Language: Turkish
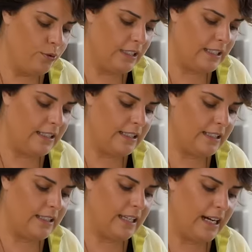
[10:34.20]
üzerini
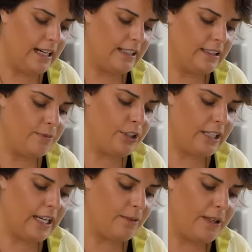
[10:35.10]

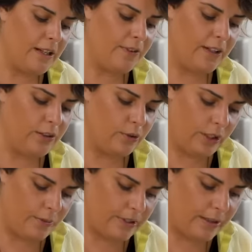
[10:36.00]
değerlendirebilecek, ekmeğine falan da
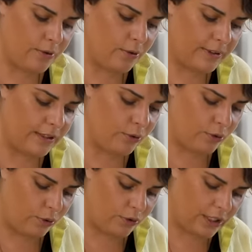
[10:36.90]
dökebileceğimiz domates
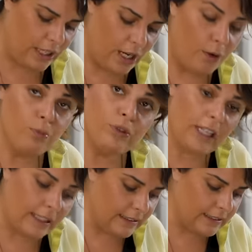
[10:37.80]
sosu olacak. Bu
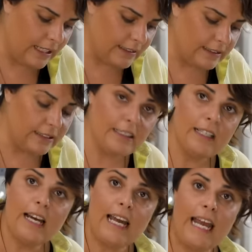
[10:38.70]
tatlı tatlı
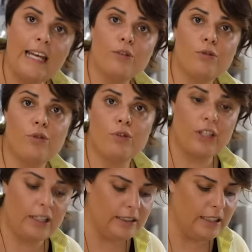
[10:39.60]
en küçük
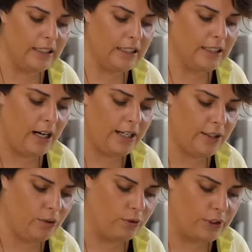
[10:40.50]
ocakta kaynıyor